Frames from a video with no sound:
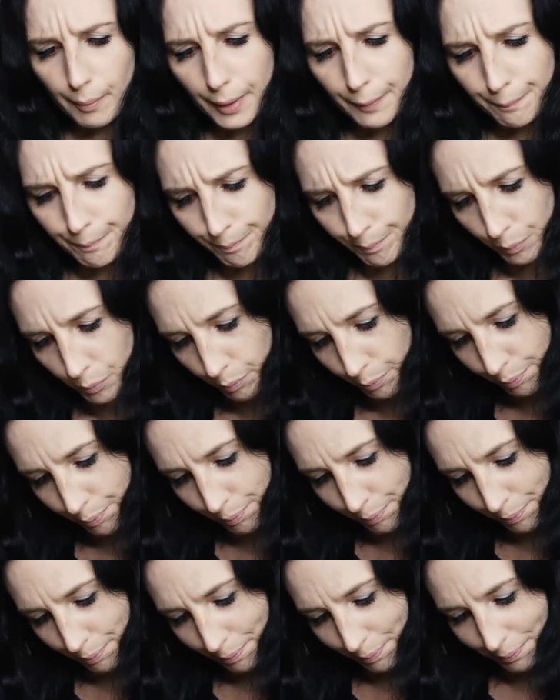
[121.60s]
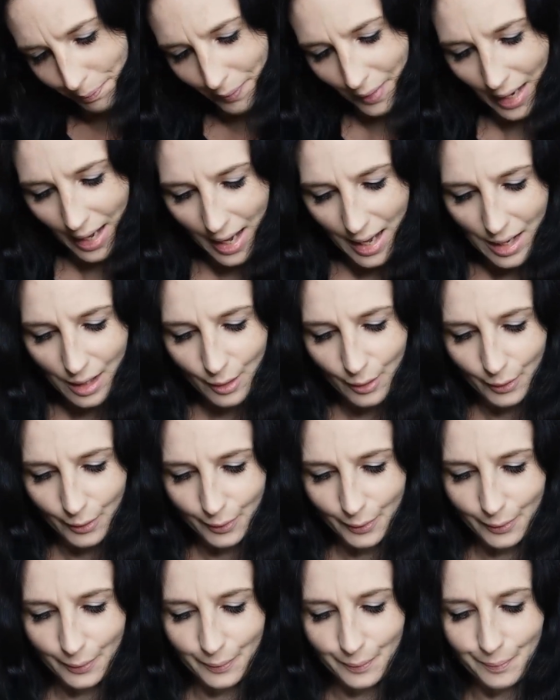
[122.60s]
quand même.
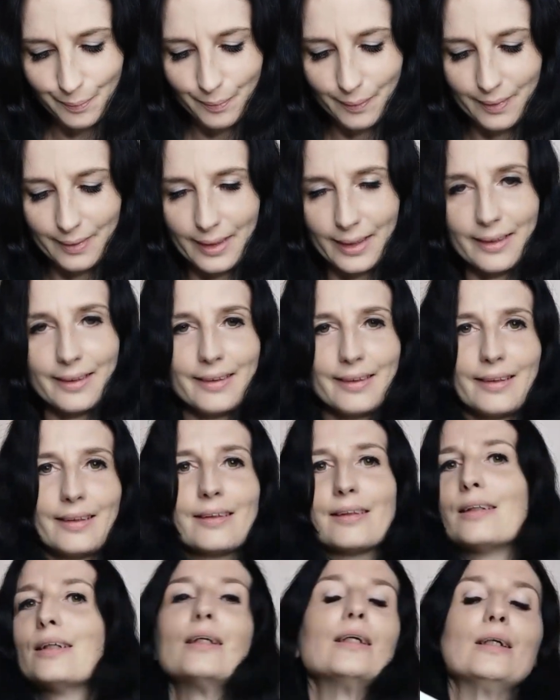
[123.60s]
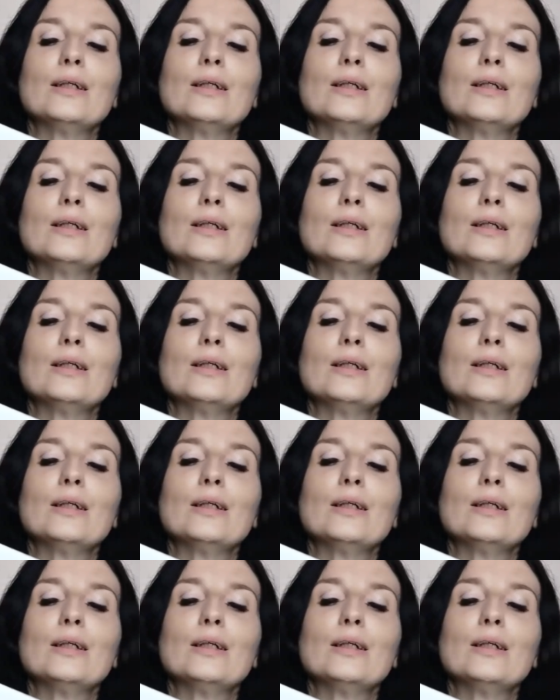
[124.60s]
Alors, ta tata.